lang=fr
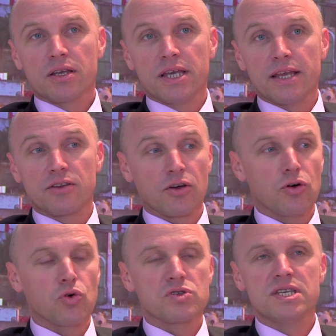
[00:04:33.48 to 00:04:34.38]
qui est
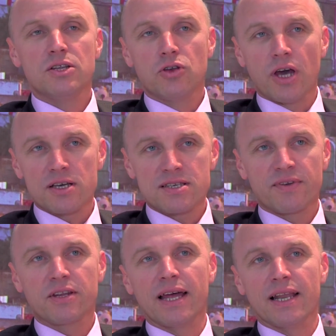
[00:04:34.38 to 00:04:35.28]
euh, aussi du gaz
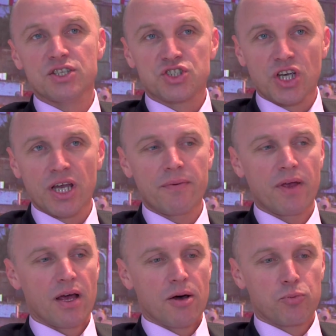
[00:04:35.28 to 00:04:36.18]
avec des LNG
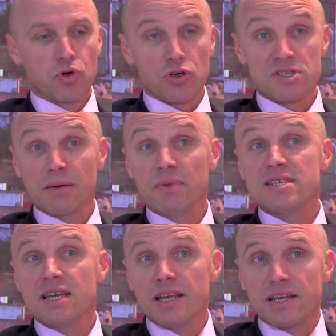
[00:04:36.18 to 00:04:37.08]
pour euh,
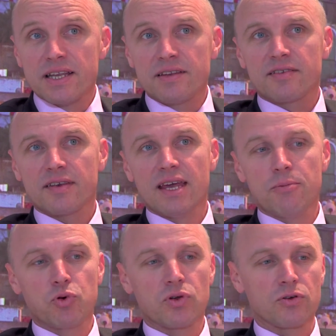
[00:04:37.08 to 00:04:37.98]
stabiliser les grids et
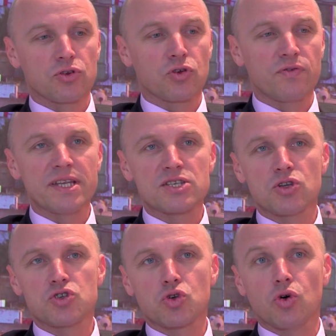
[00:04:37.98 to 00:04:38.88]
pour euh, trouver des
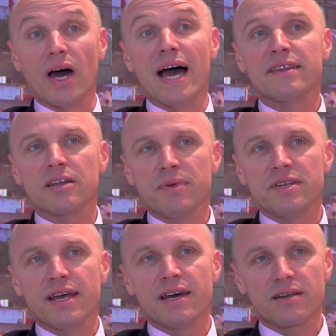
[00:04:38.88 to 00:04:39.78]
solutions
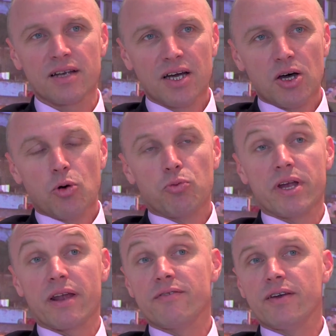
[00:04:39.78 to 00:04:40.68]
intermédiaires pour
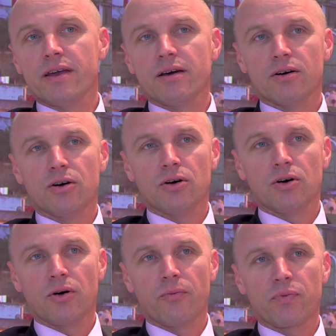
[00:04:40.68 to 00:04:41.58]
y arriver
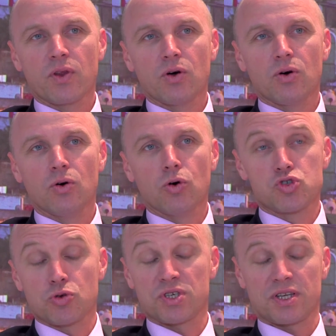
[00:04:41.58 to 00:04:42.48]
euh,
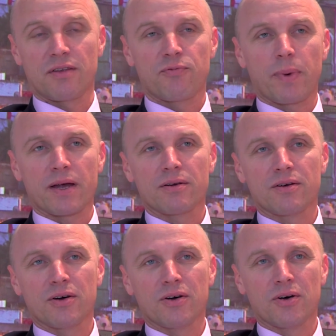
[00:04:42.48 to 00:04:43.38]
aux objectifs par
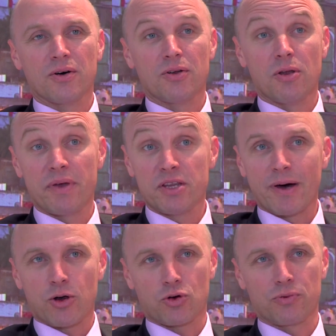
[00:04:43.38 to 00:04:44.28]
le pays du
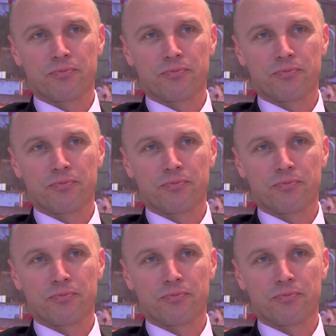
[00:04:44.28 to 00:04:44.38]
Maroc.